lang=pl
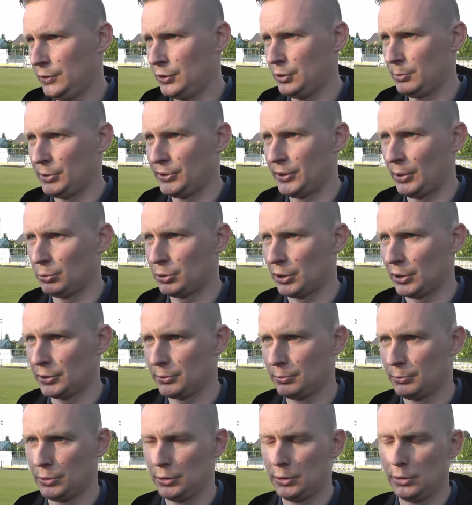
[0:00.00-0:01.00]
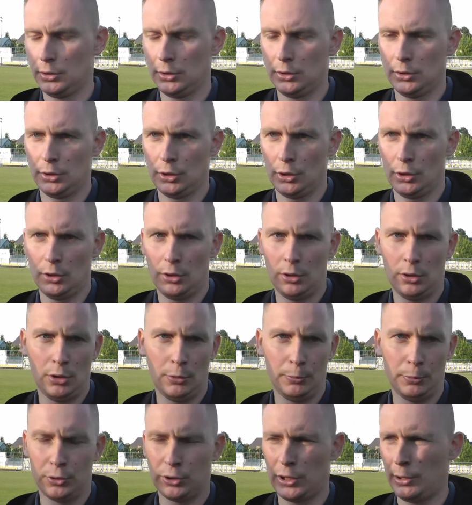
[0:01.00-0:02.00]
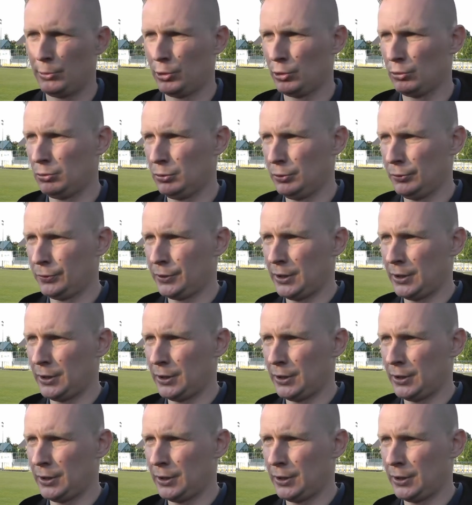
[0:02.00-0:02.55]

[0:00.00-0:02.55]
wierzymy cały czas, my nie opuszczamy głów,